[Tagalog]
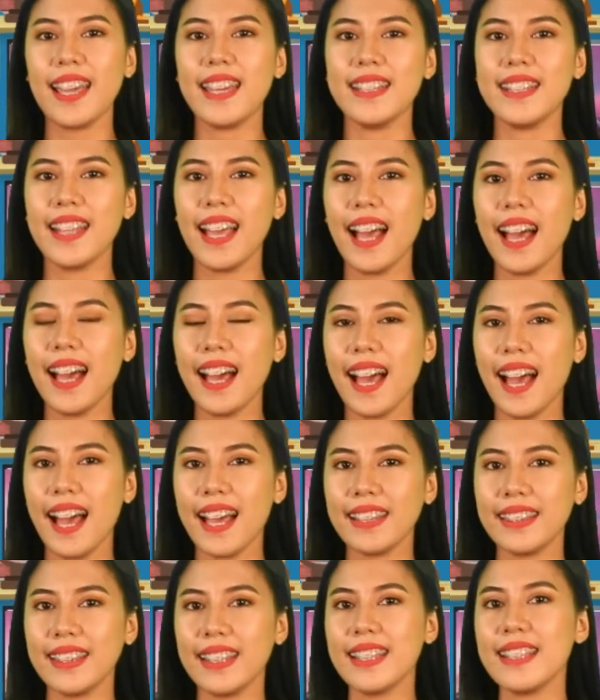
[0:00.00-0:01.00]

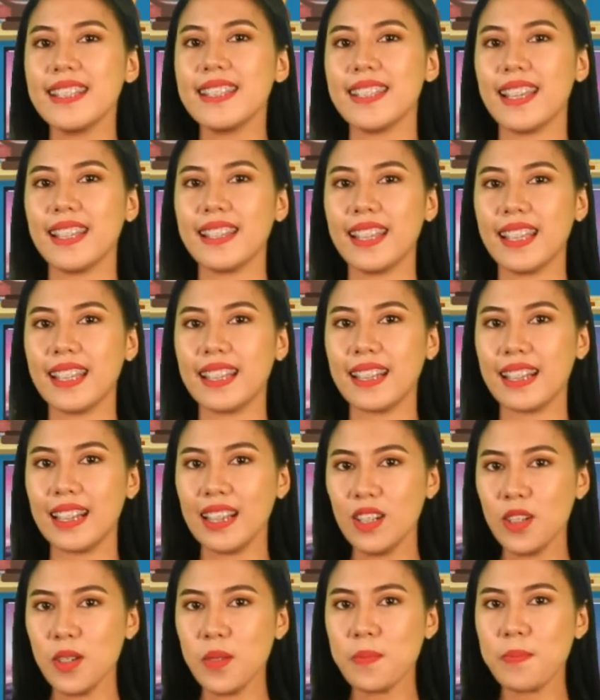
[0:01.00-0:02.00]
Nahahati sa
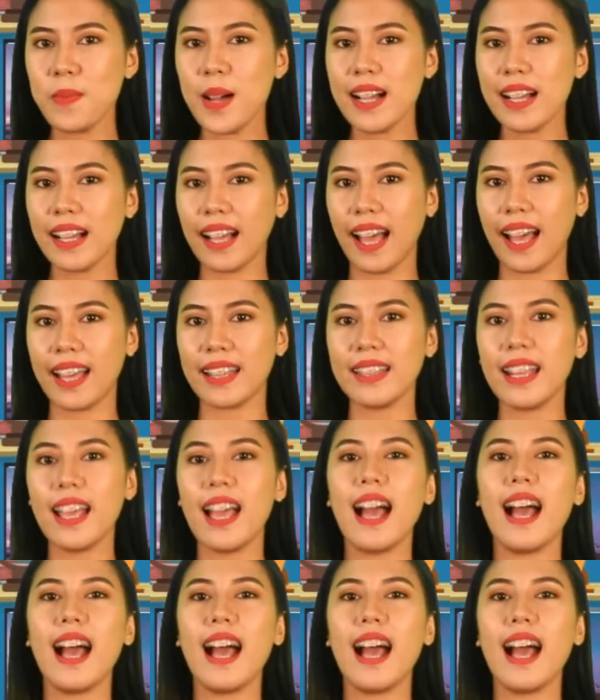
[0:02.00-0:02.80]
tatlong pangkat